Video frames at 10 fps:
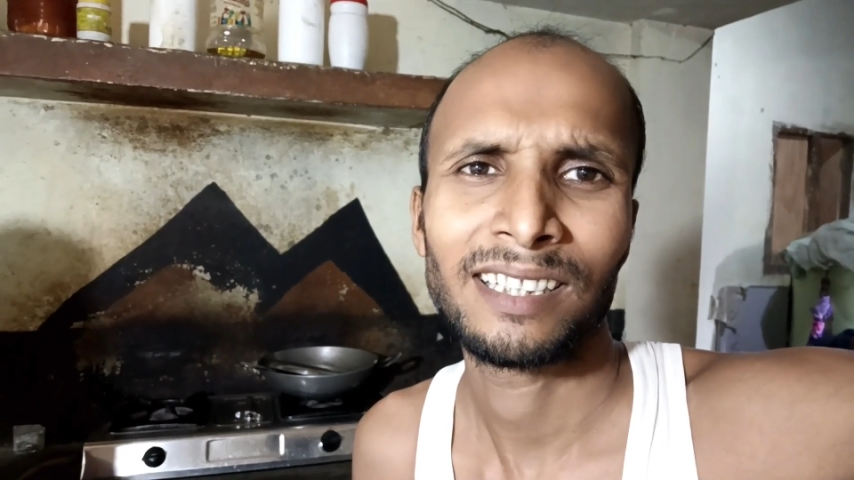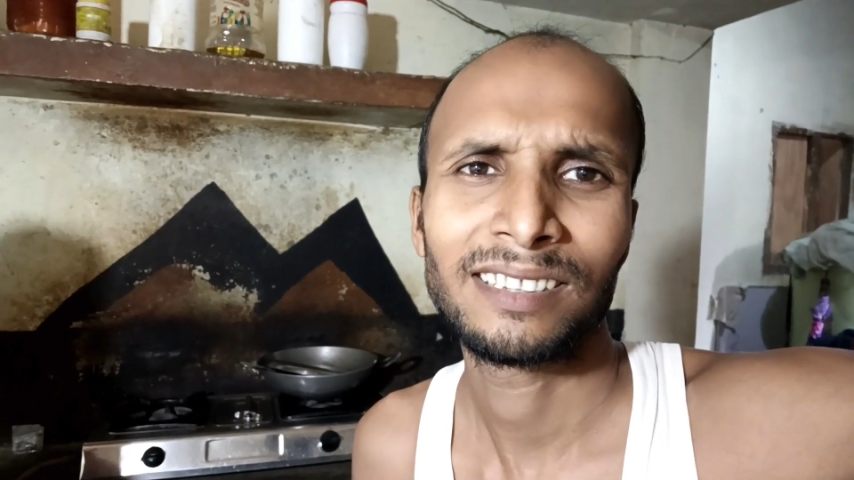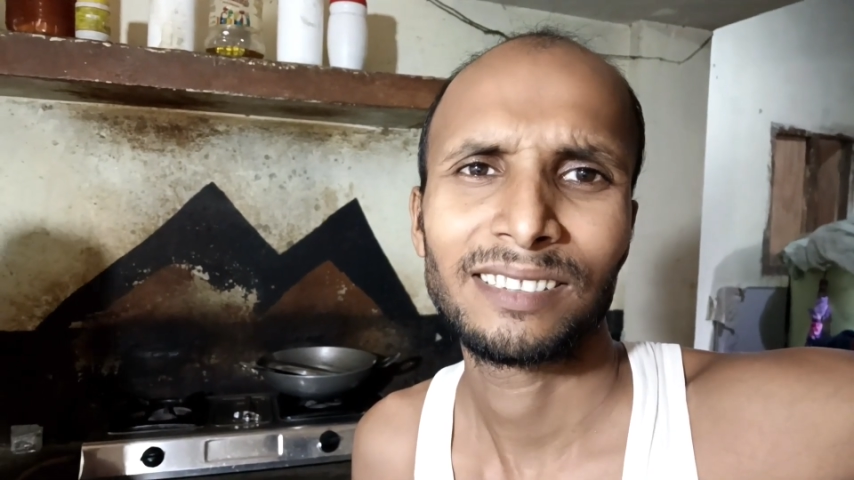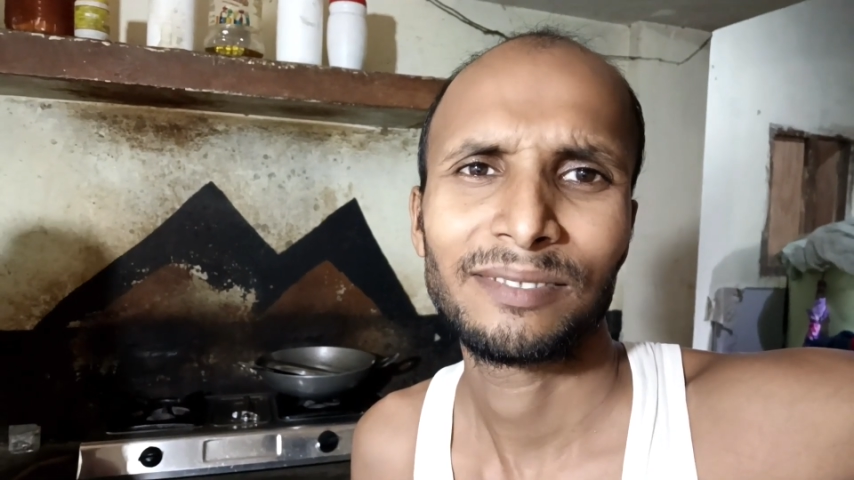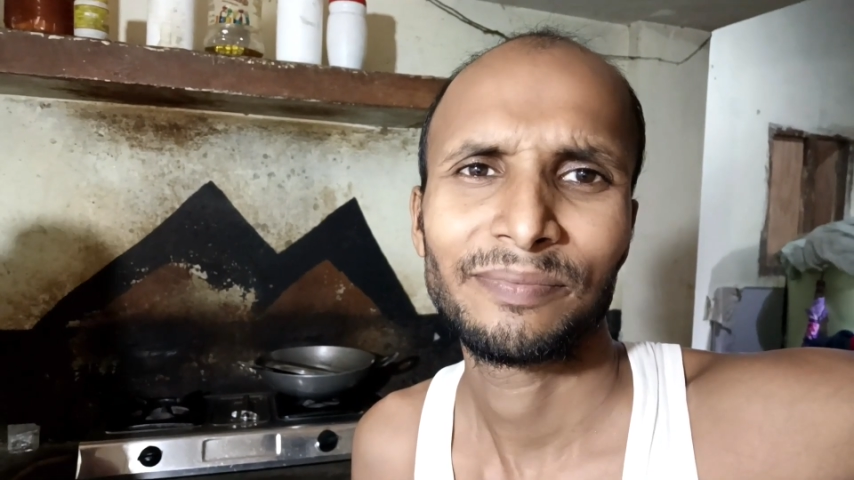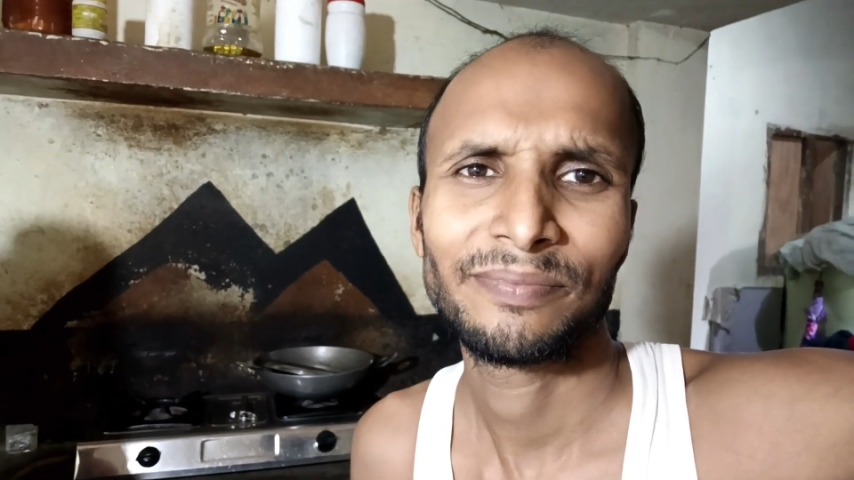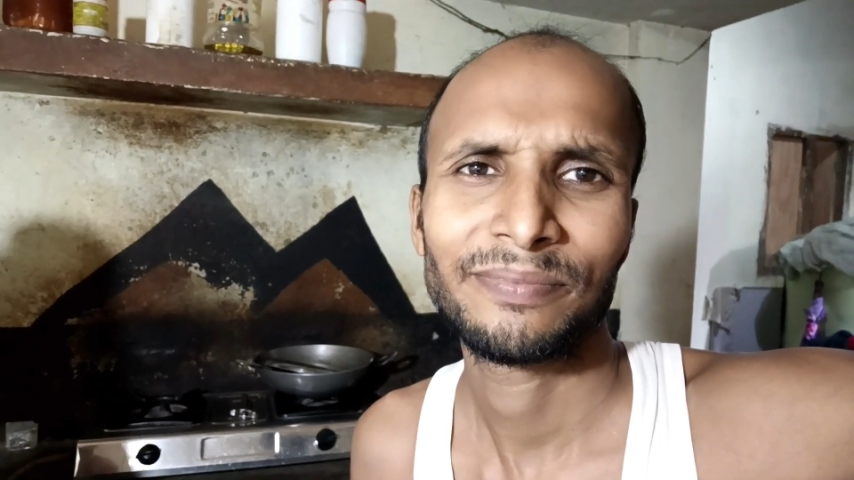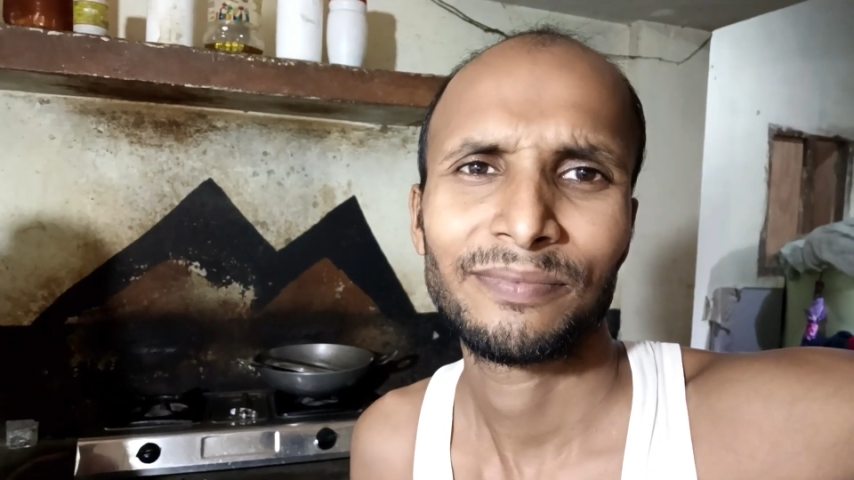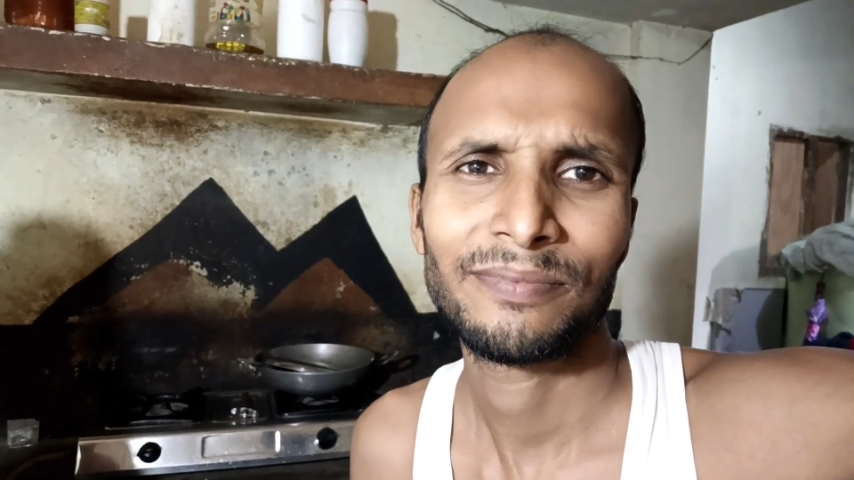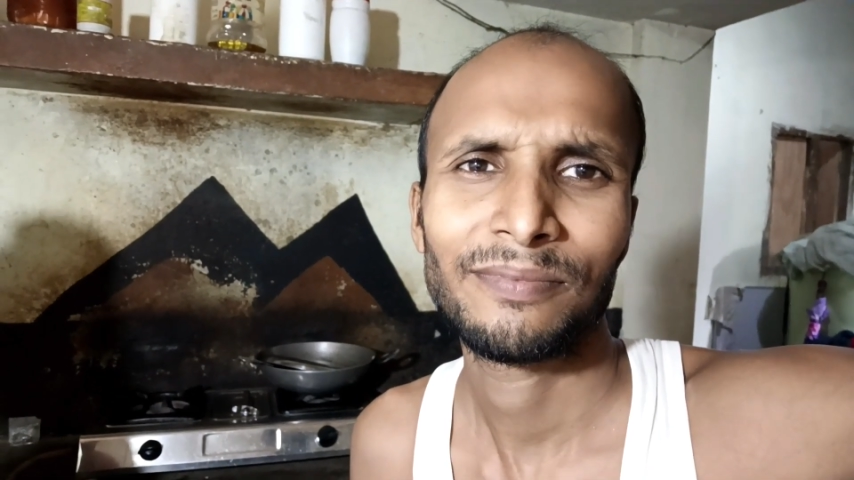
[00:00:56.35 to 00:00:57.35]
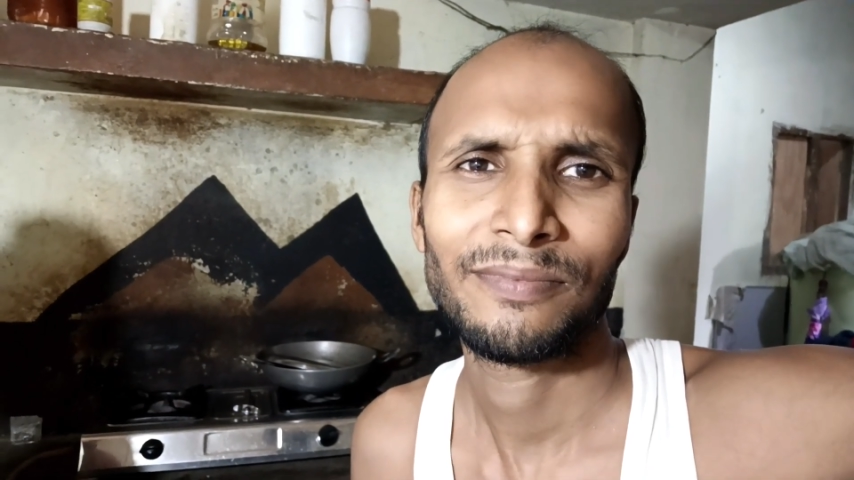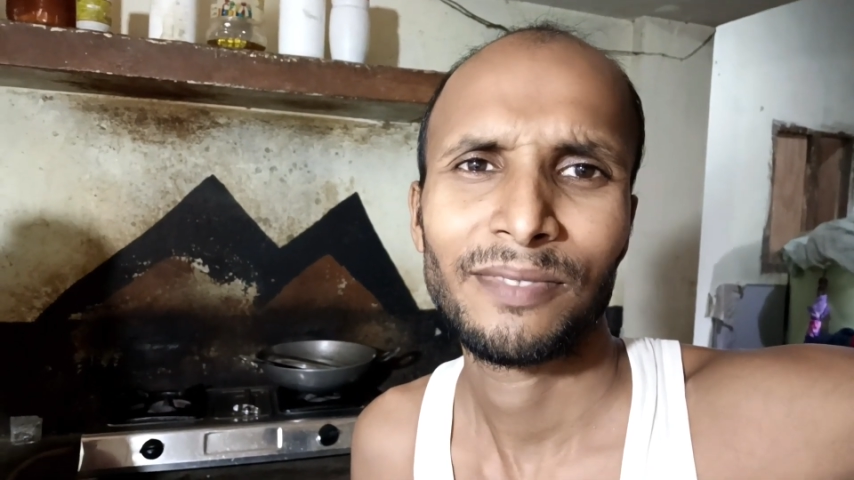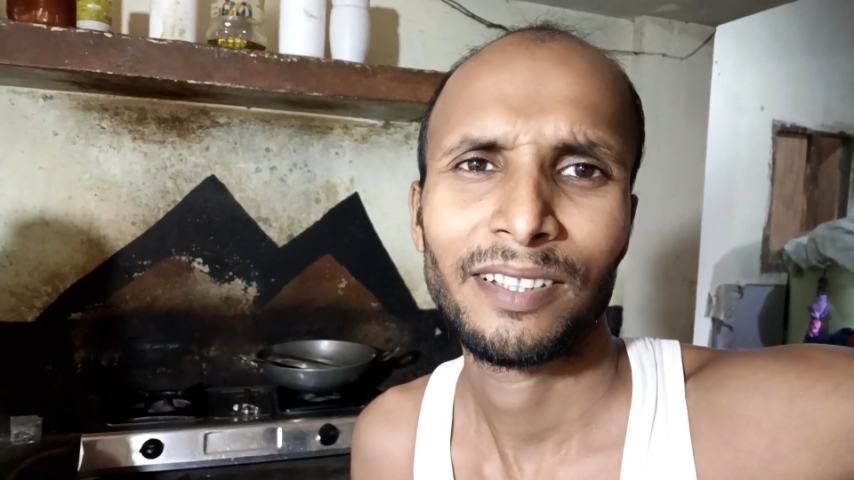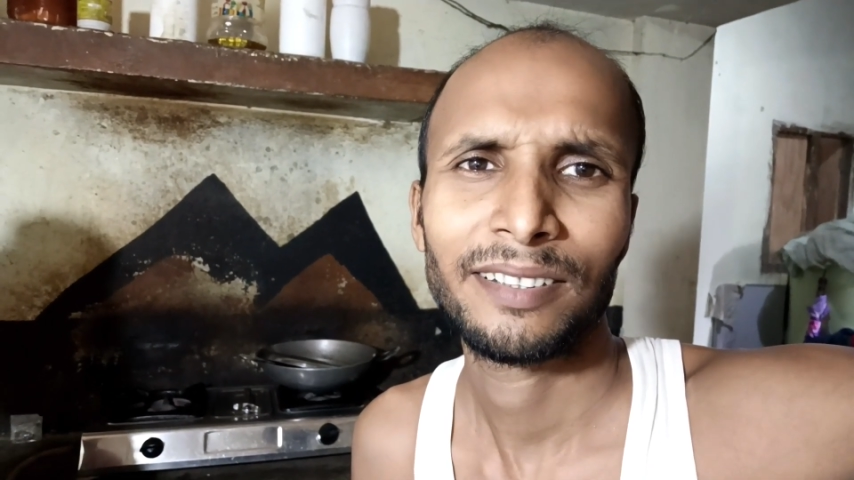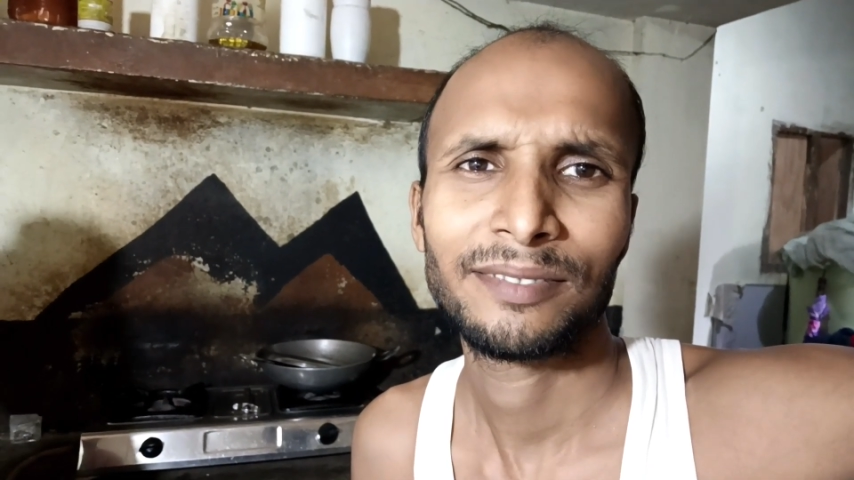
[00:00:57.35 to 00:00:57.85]

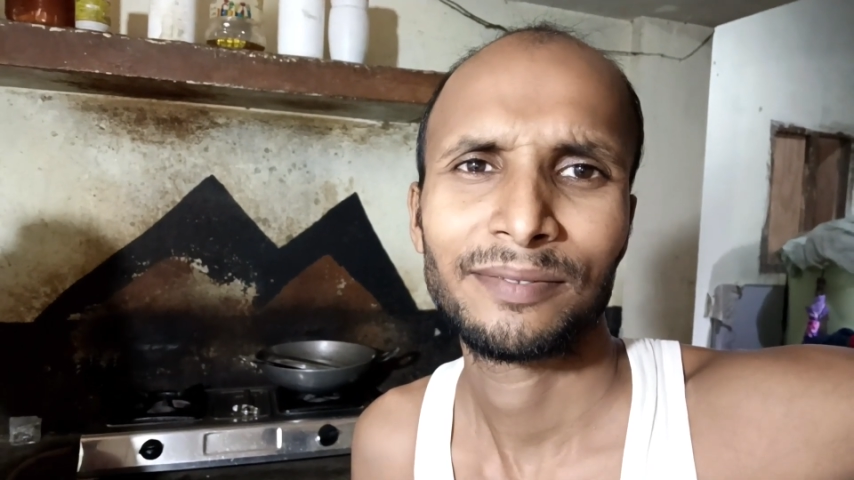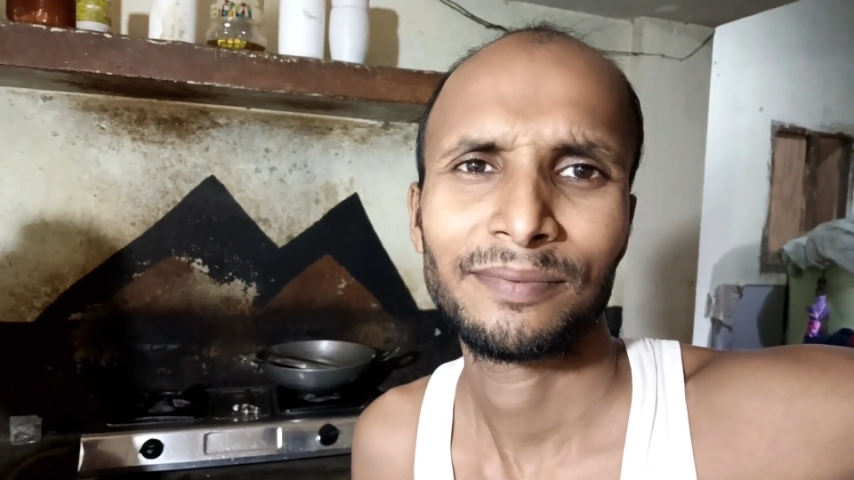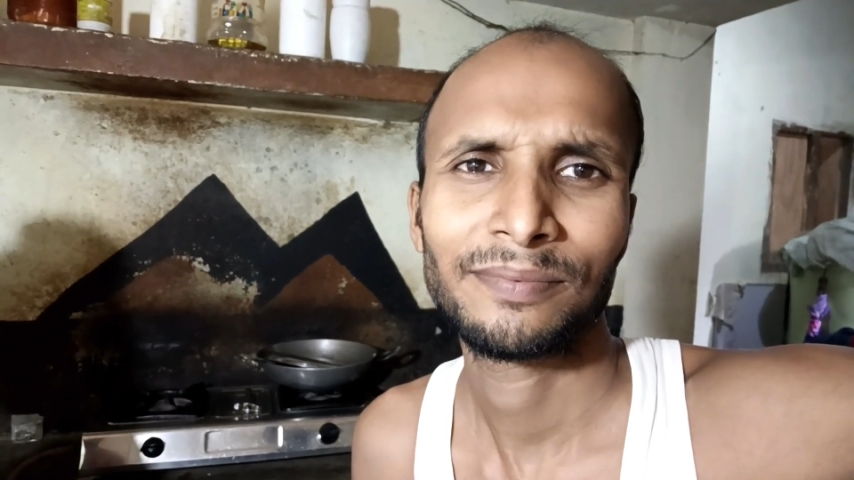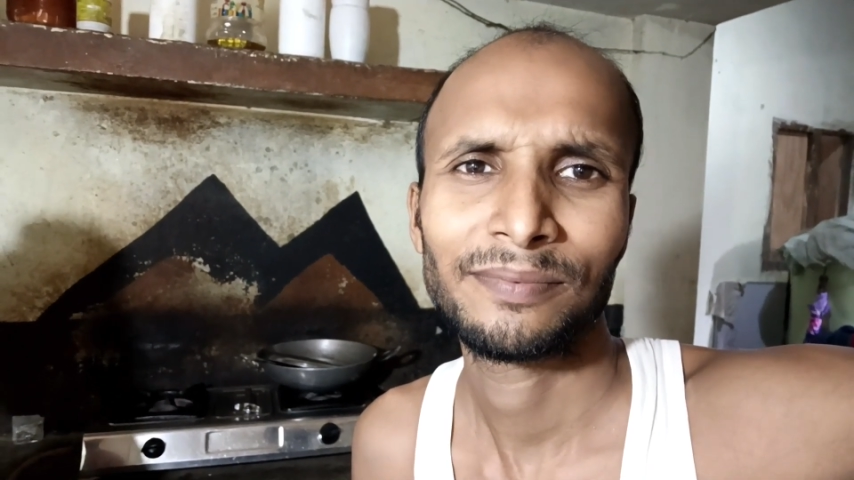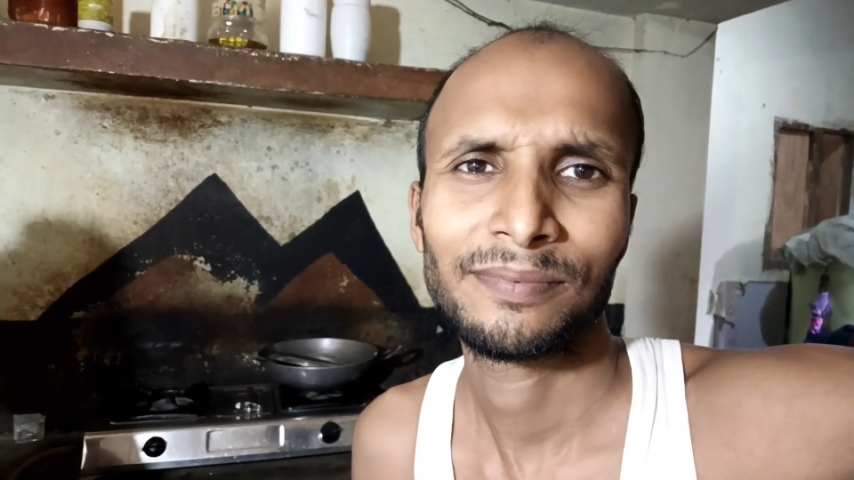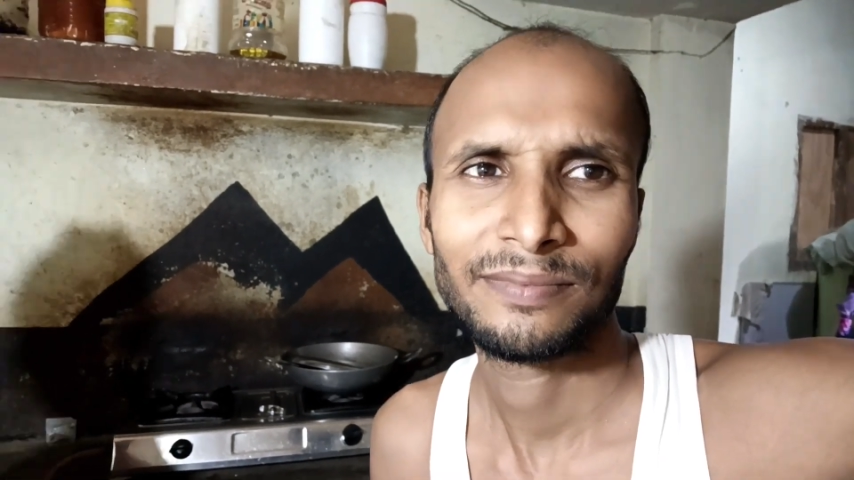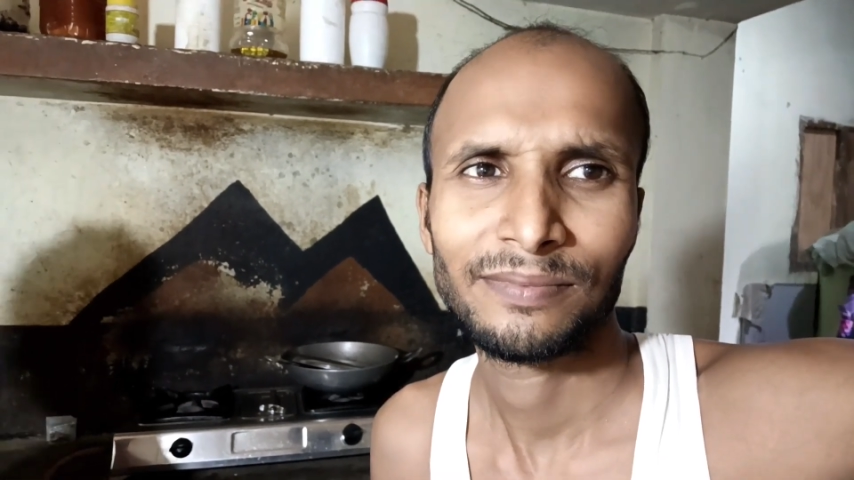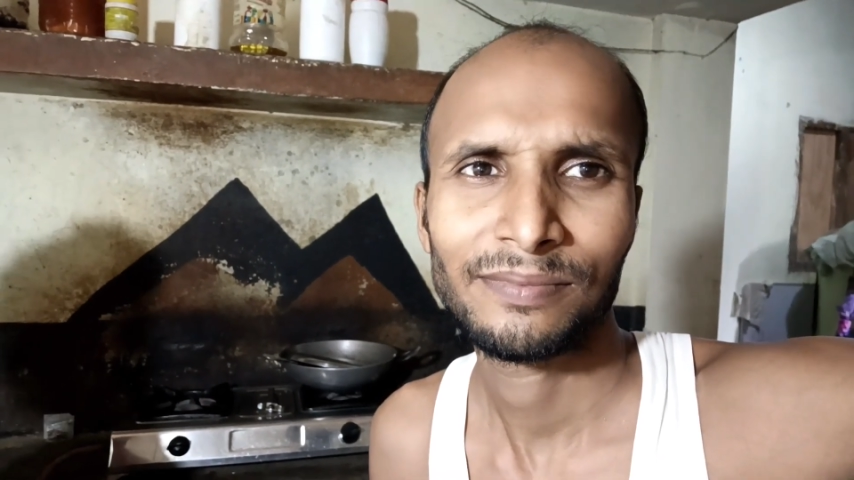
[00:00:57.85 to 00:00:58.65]
रही